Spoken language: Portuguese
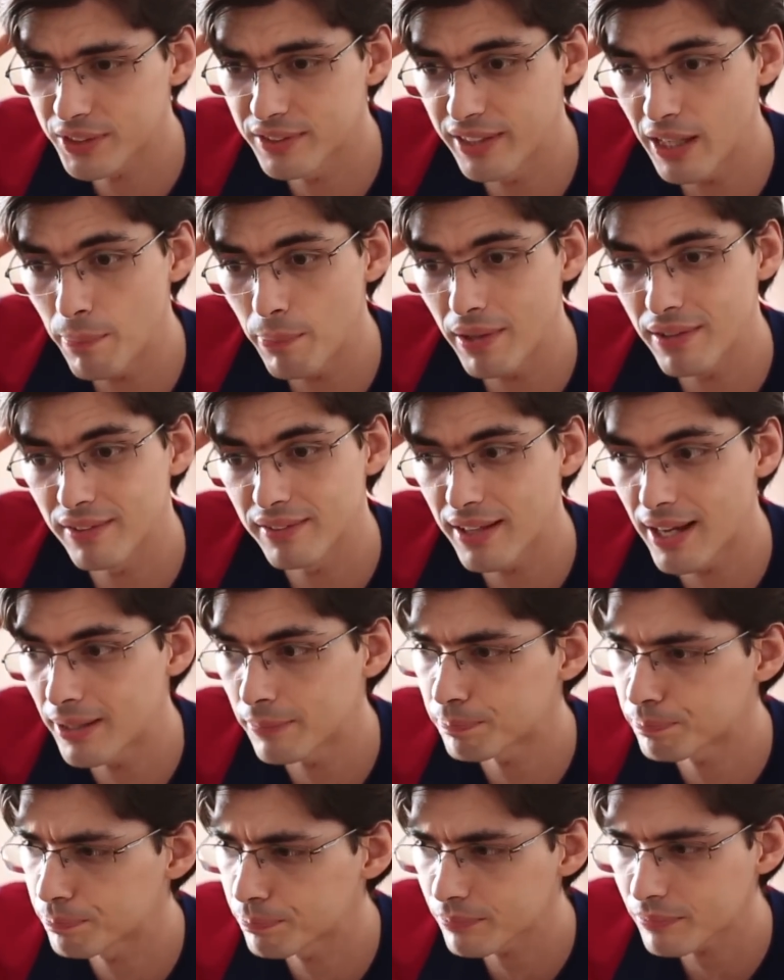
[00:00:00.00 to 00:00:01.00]
sem
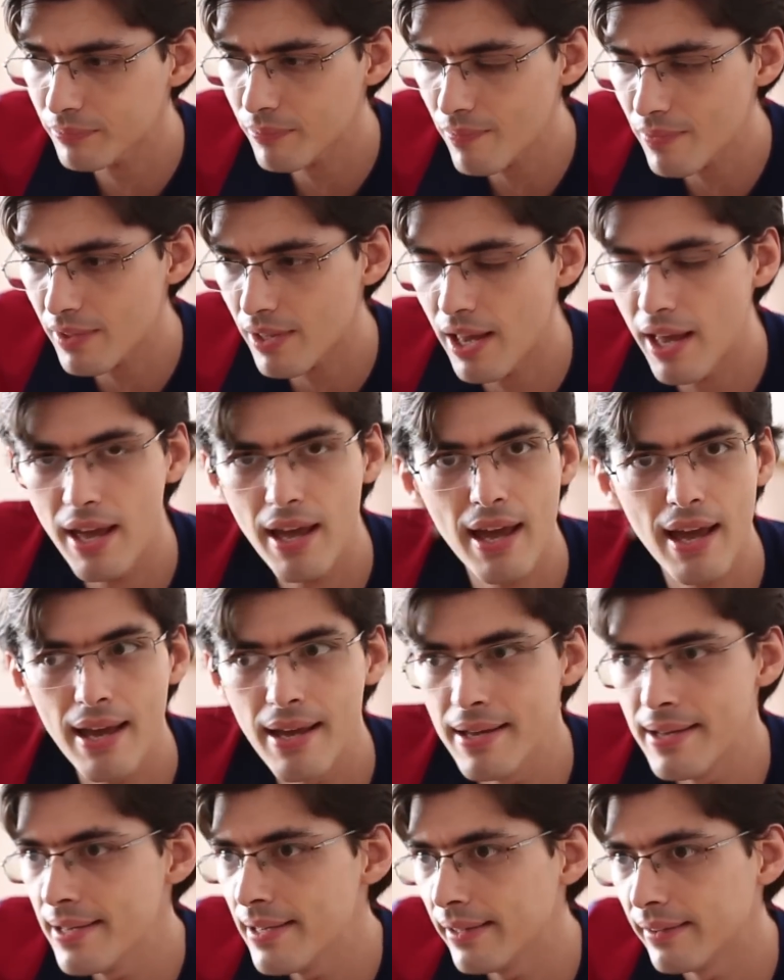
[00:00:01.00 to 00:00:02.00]
pensar
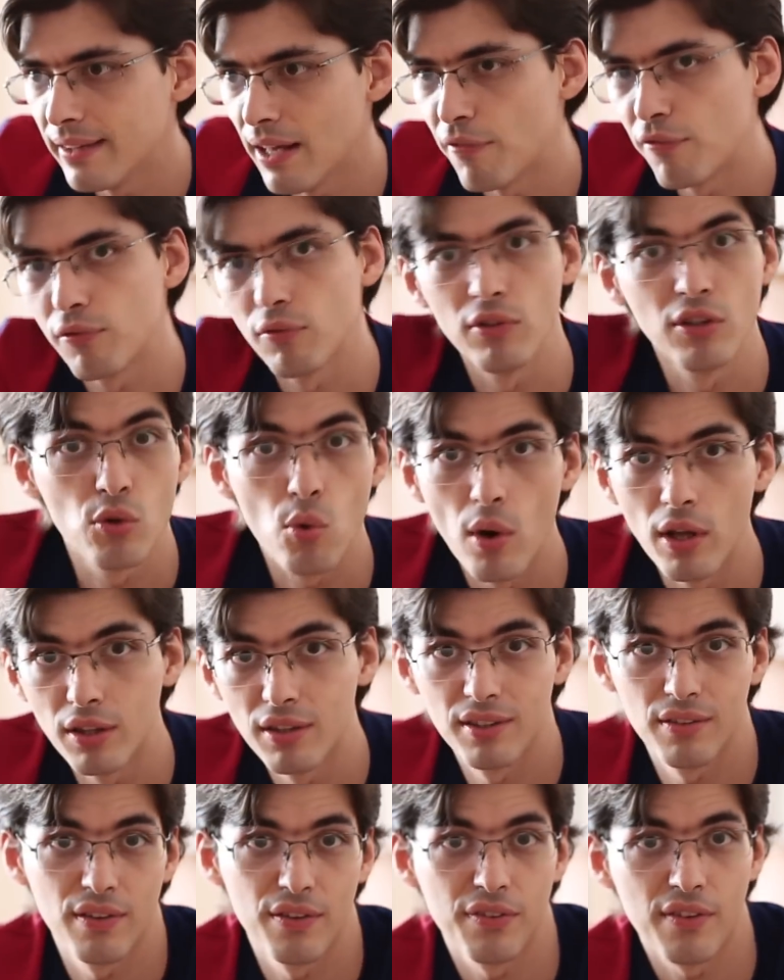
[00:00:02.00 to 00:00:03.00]
é, na,
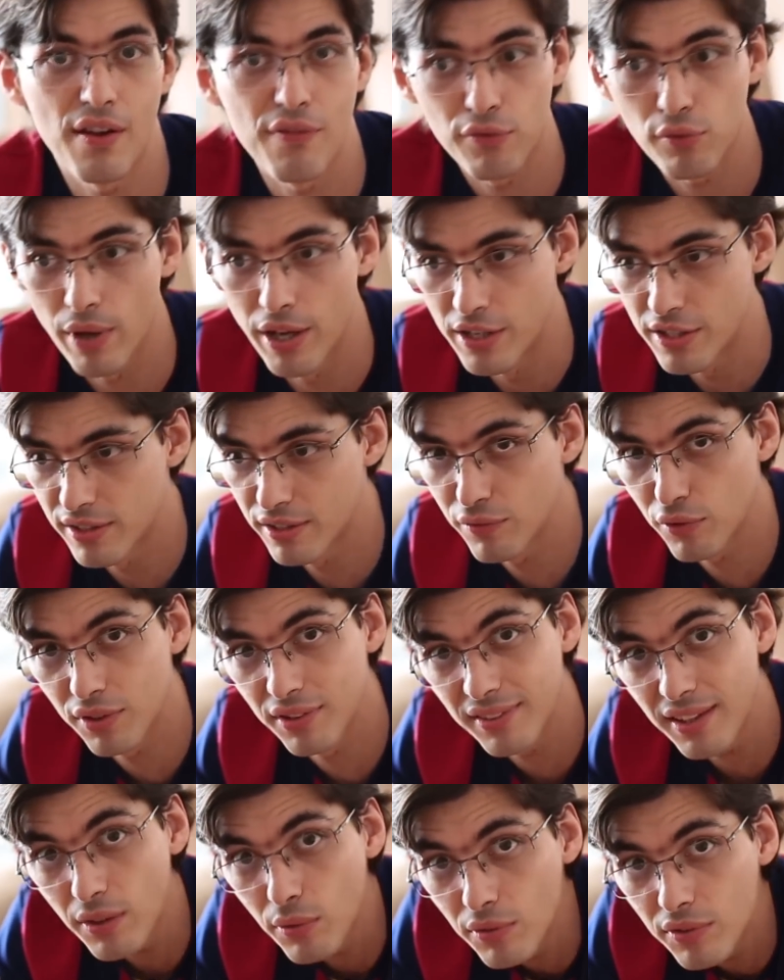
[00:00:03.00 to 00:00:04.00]
enquanto você vai ficar fluente. Se
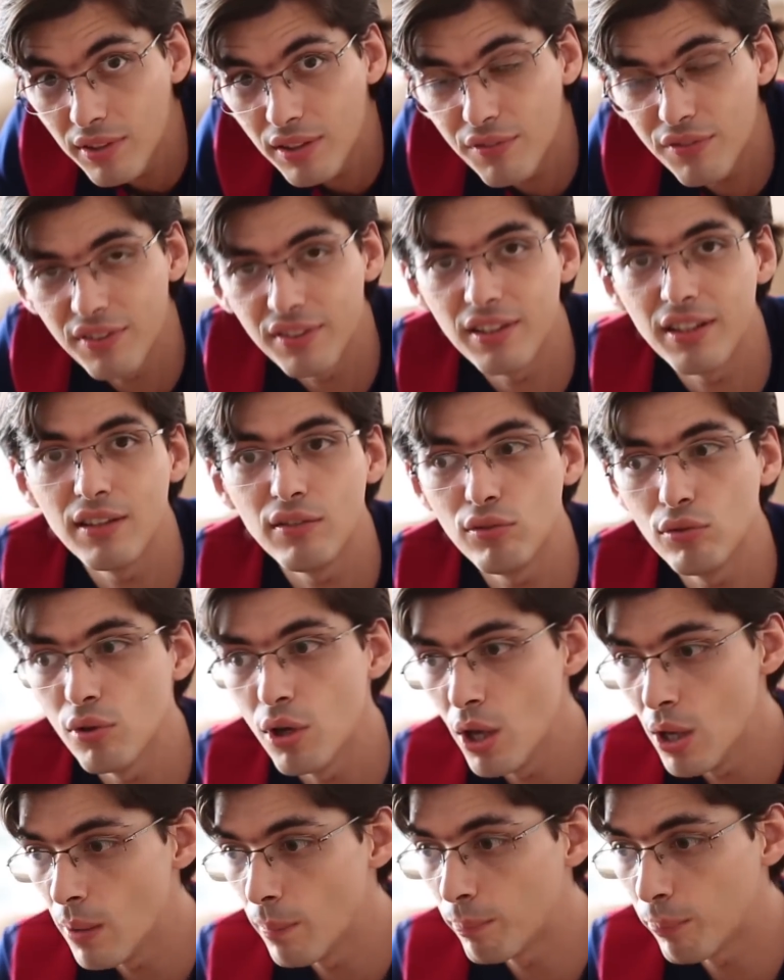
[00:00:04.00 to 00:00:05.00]
você conseguir fazer
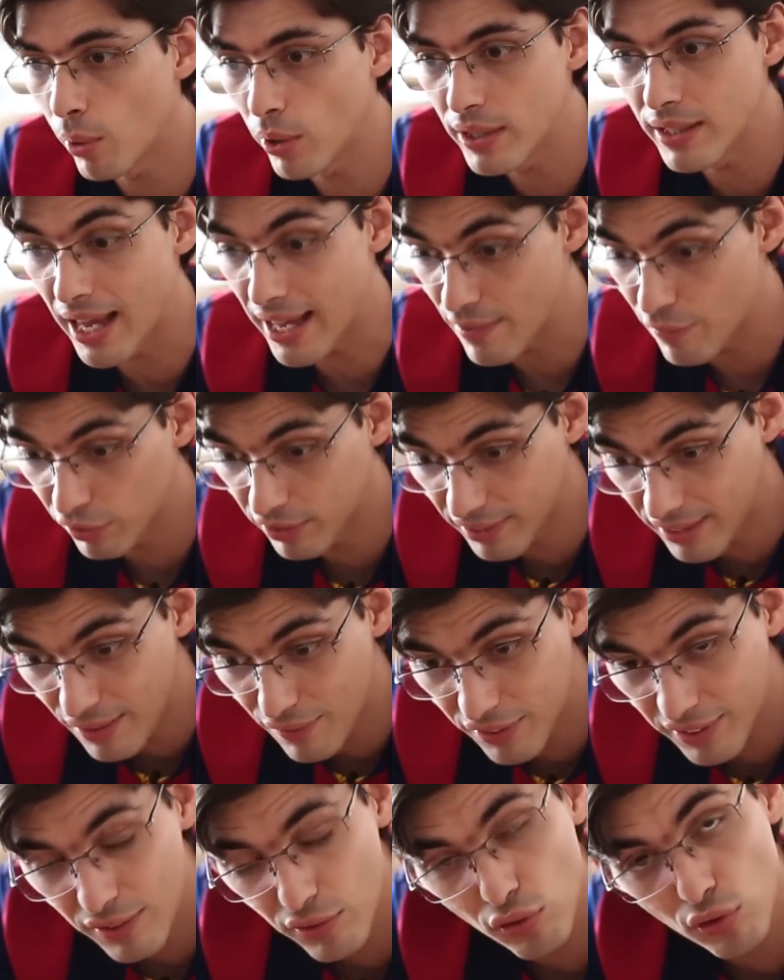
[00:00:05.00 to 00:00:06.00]
isso, e aí você
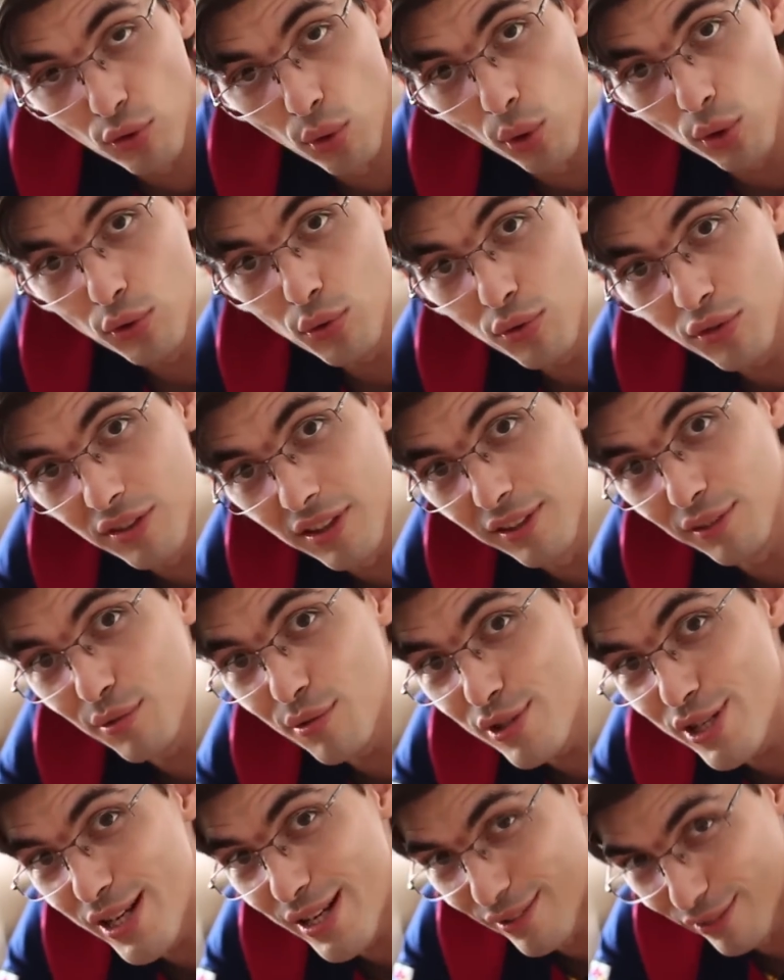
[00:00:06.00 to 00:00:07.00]
tem que fazer isso todo
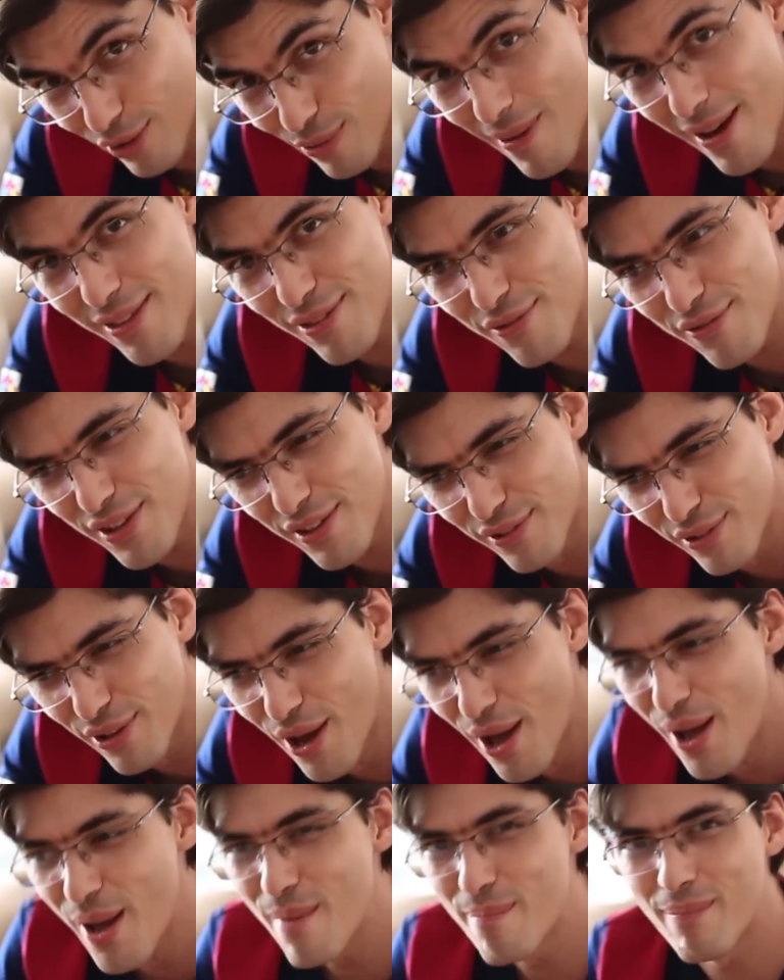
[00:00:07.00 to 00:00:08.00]
santo dia, isso é o mais difícil.